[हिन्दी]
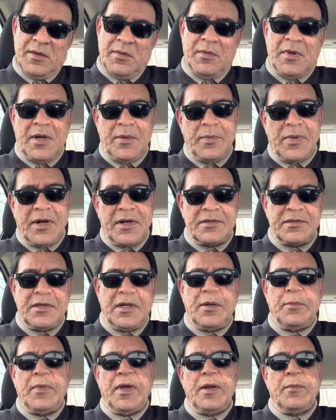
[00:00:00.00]
मेरे
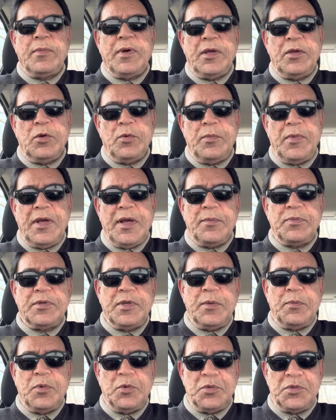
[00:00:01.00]
पाकिस्तानी बहन भाइयों मैं आपसे
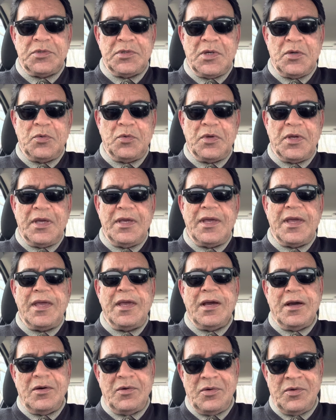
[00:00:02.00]
ही पूछता हूँ कि
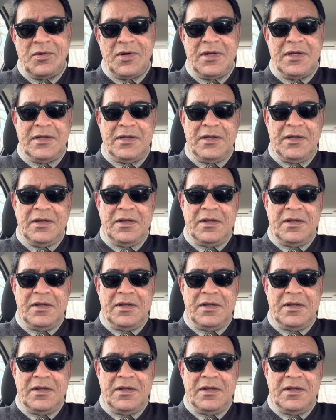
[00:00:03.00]
क्या हो रहा है